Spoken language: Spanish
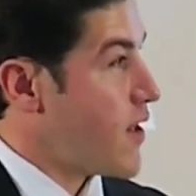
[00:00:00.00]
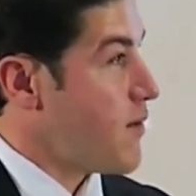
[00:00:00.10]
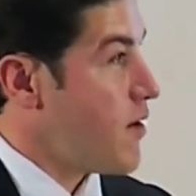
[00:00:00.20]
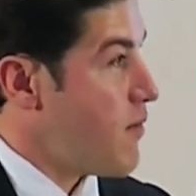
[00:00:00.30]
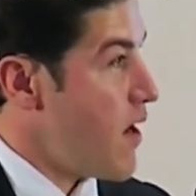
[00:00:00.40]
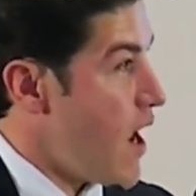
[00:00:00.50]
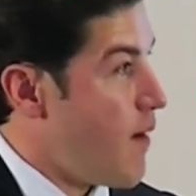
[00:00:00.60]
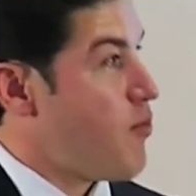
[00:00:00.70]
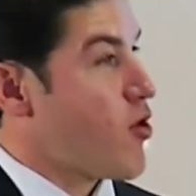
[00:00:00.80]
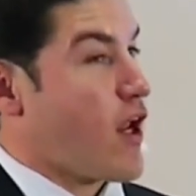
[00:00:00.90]
me llega
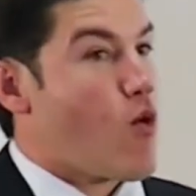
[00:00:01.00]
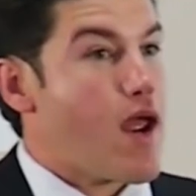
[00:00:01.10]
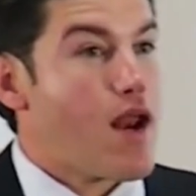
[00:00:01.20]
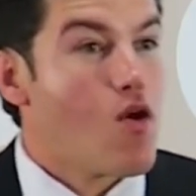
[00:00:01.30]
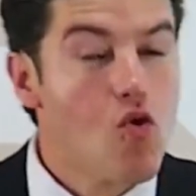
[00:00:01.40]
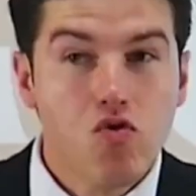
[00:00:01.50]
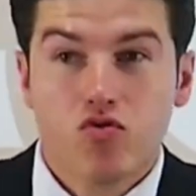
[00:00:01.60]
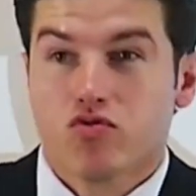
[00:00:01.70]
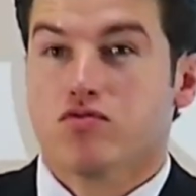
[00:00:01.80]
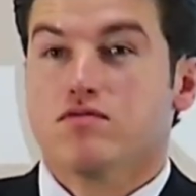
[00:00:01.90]
porque no hay luz.
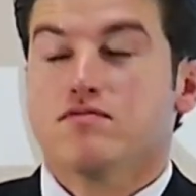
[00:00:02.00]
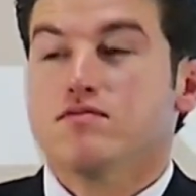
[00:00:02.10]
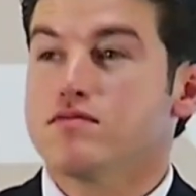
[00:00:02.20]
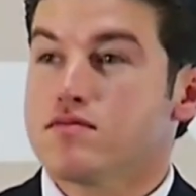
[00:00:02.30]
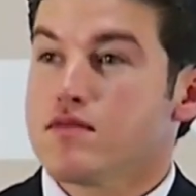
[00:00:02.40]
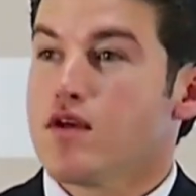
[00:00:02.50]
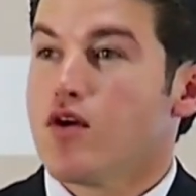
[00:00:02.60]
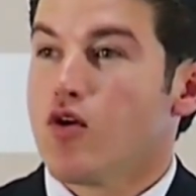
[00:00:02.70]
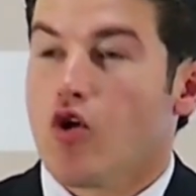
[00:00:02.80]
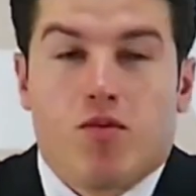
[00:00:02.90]

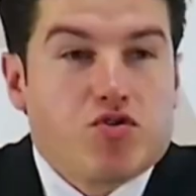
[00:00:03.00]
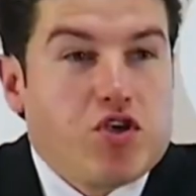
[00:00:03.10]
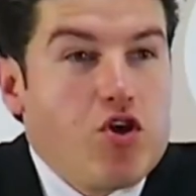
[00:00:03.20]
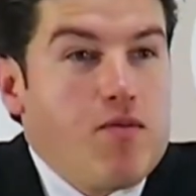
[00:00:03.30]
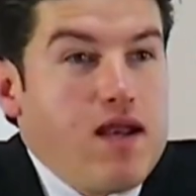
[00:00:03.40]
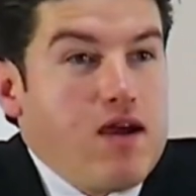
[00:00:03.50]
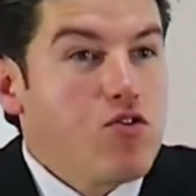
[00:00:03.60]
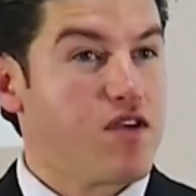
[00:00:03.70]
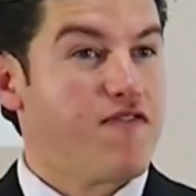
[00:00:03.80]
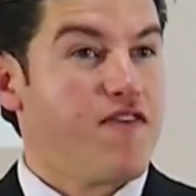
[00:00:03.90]
Como si yo manejo
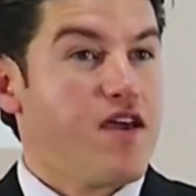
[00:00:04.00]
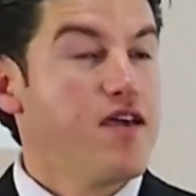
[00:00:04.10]
fe.